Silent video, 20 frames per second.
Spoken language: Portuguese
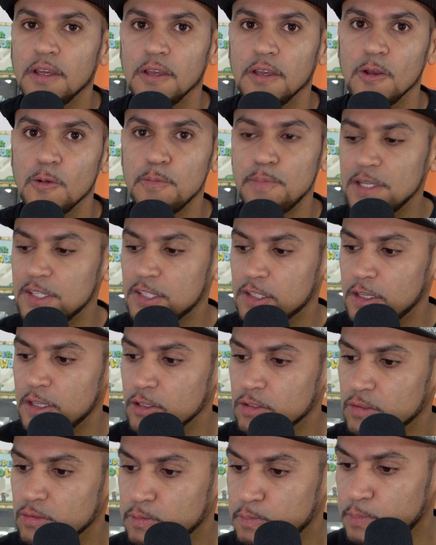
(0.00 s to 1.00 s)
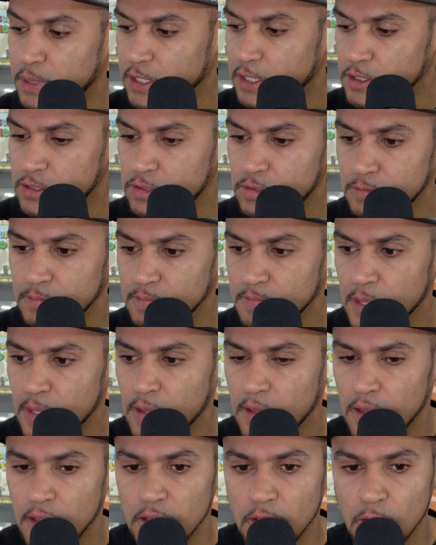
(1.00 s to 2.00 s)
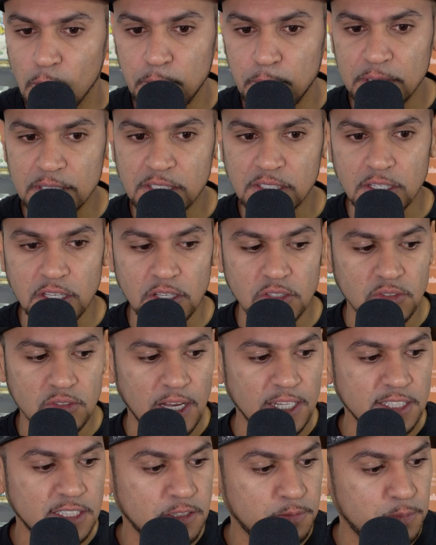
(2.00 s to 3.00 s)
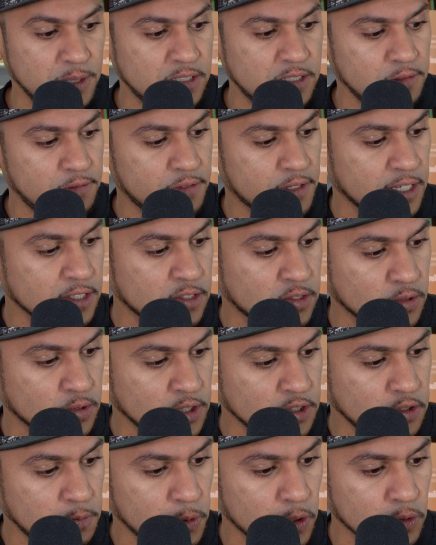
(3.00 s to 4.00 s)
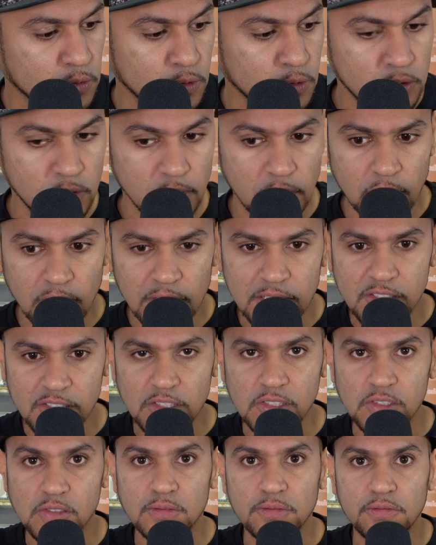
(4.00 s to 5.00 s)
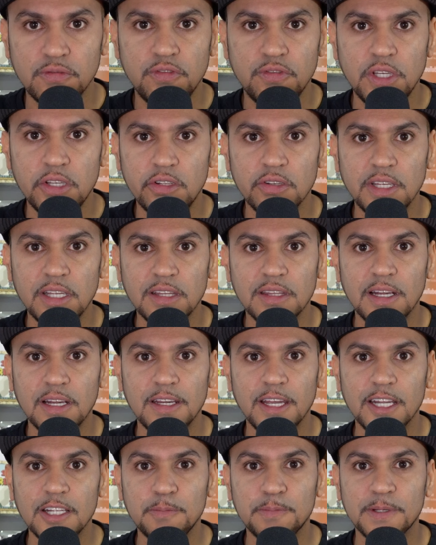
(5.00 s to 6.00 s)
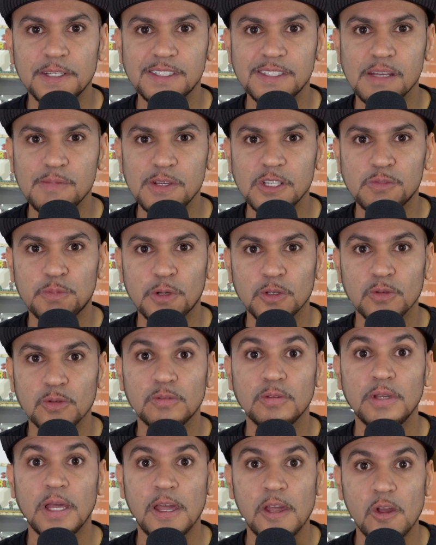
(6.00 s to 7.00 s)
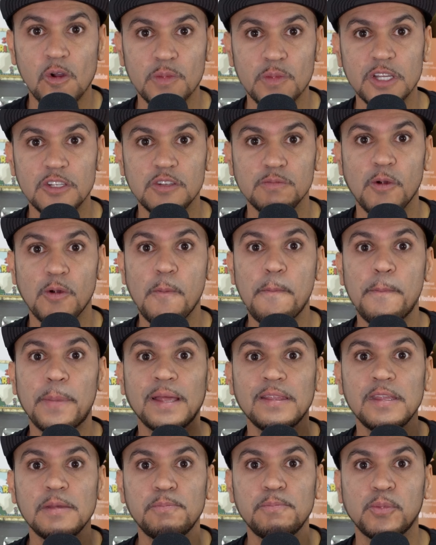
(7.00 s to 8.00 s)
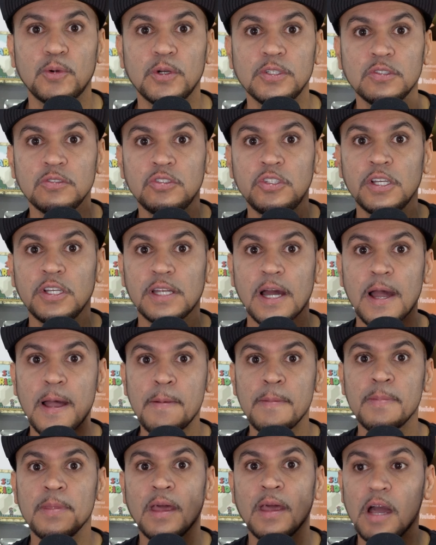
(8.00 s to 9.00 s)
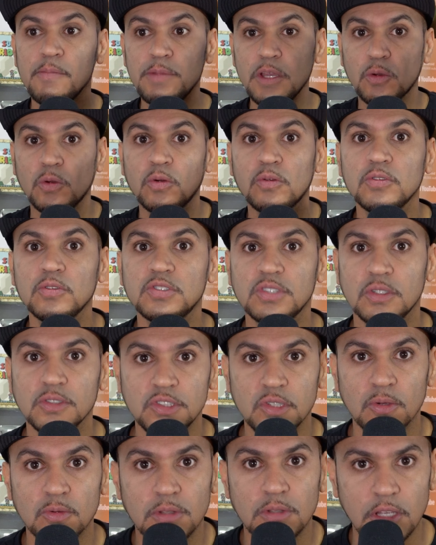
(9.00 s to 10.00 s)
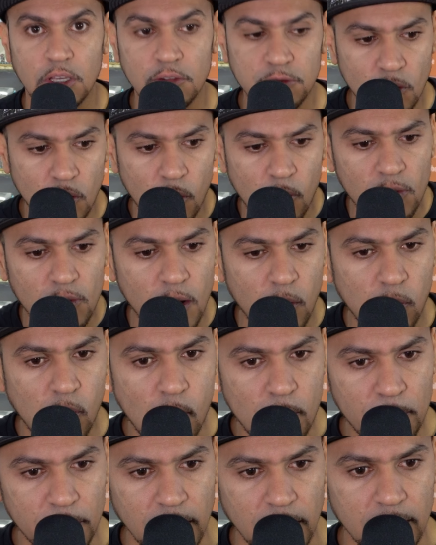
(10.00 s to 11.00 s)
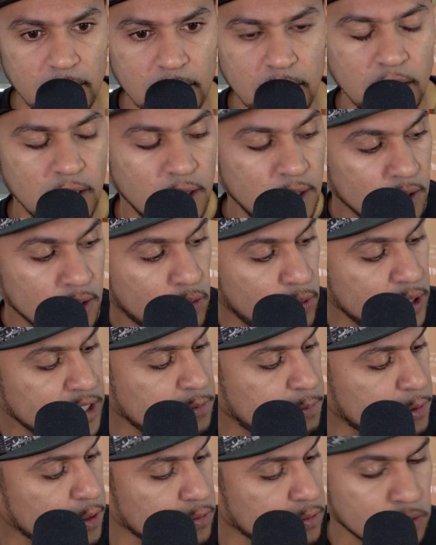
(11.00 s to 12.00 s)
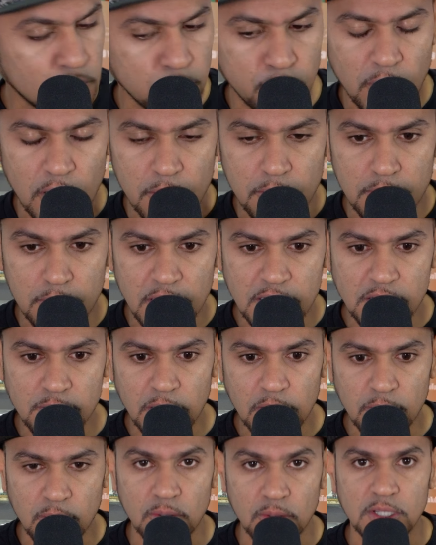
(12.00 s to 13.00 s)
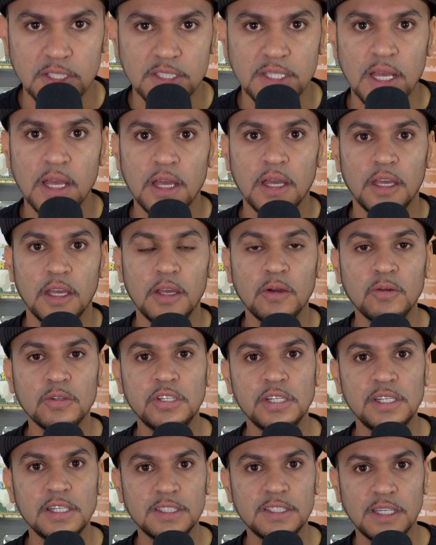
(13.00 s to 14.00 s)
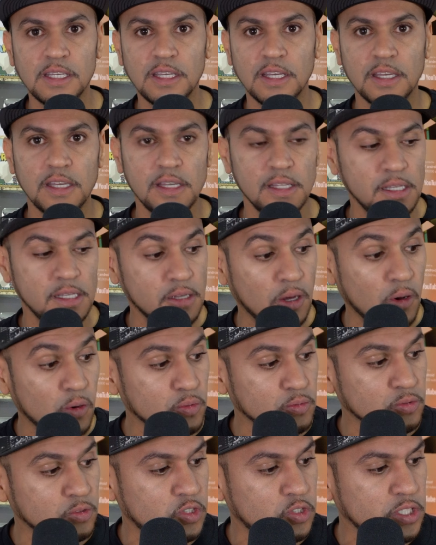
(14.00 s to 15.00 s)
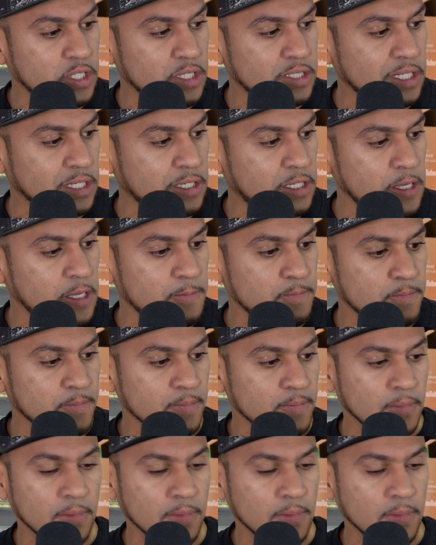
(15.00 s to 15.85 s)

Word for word: eu pesquiso o preço, eu pesquiso as especificações do produto, eu assisto vídeo na internet para saber se o produto é realmente bom, para depois eu tirar a minha conclusão se eu devo ou não comprar. Com esse produto foi a mesma coisa. Eu utilizei aqui alguns dias aqui